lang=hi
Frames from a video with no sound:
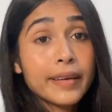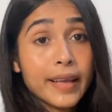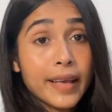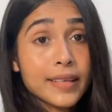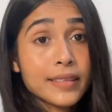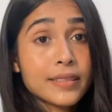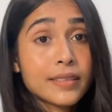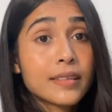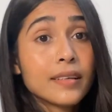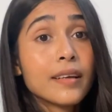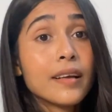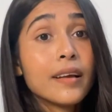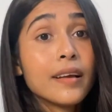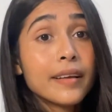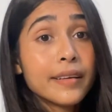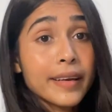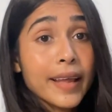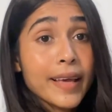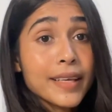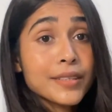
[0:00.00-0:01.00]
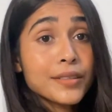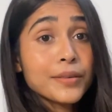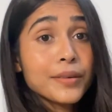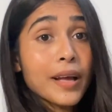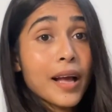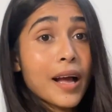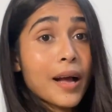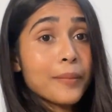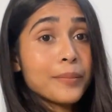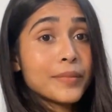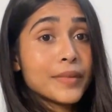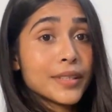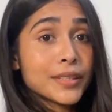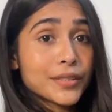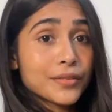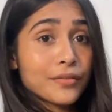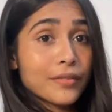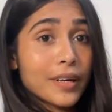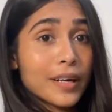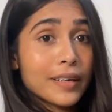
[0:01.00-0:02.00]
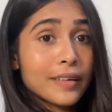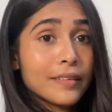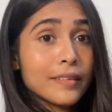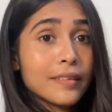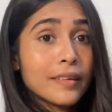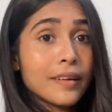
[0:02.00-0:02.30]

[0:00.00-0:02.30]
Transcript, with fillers: नेक्स्ट नेक्स्ट वी हैव दिस वन